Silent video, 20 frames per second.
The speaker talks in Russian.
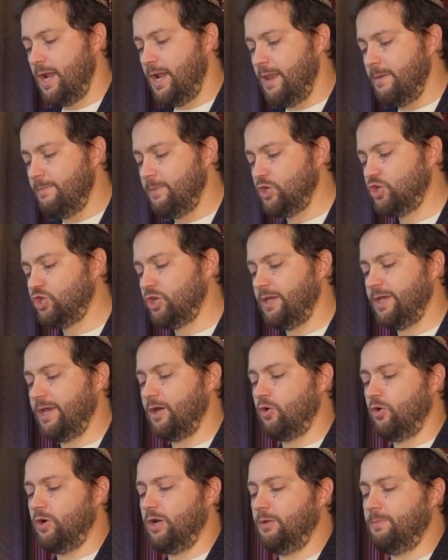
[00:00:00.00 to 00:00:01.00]
Лемиша
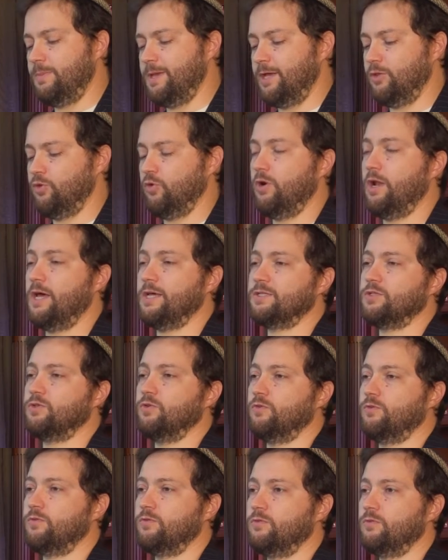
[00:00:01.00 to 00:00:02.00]
ехолет биядо
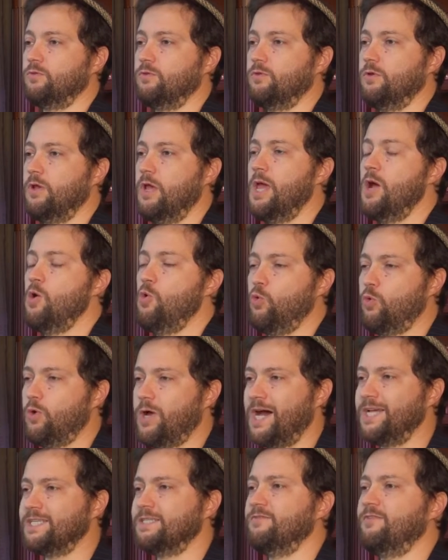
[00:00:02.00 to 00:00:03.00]
Асот.
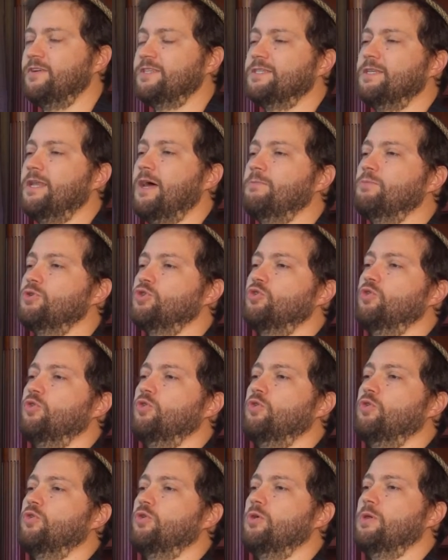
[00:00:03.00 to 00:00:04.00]
Указывать нам,
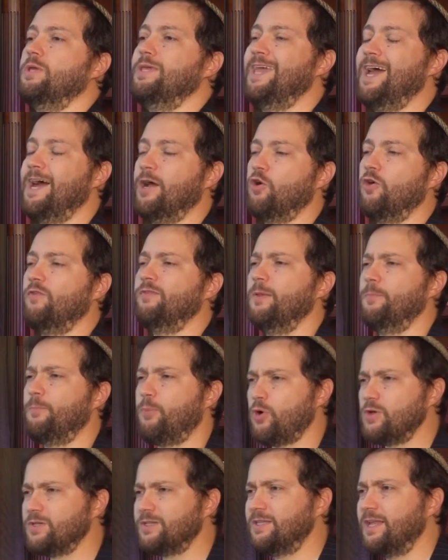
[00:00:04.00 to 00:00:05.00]
что Яков не
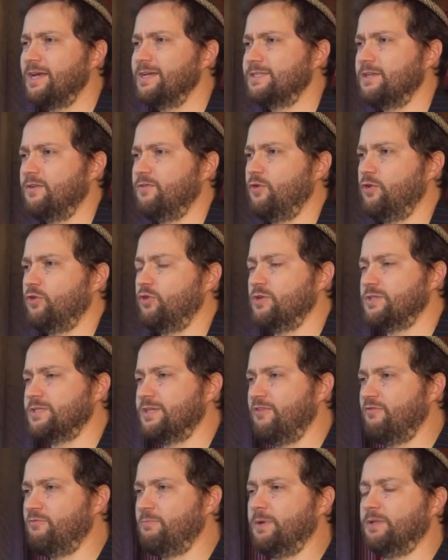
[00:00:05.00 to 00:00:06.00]
просто так зовет
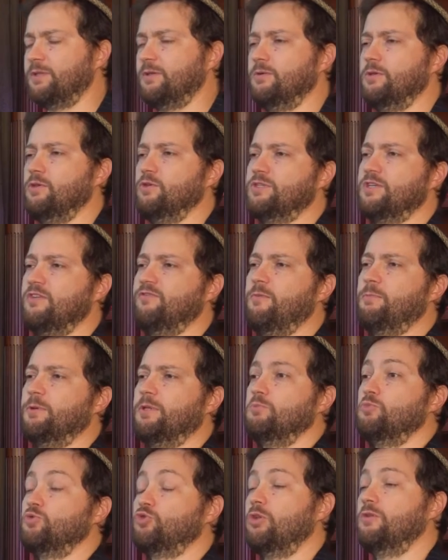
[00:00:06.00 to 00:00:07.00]
Иосифа,
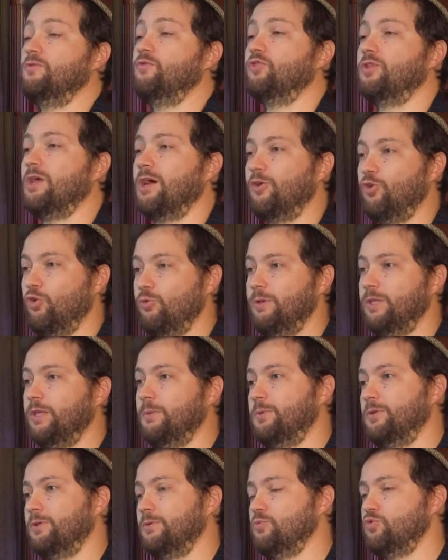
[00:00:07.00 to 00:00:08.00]
потому что он его так любит, а
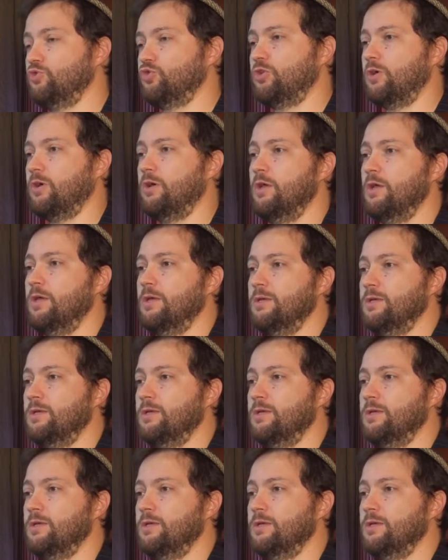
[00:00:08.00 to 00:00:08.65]
потому что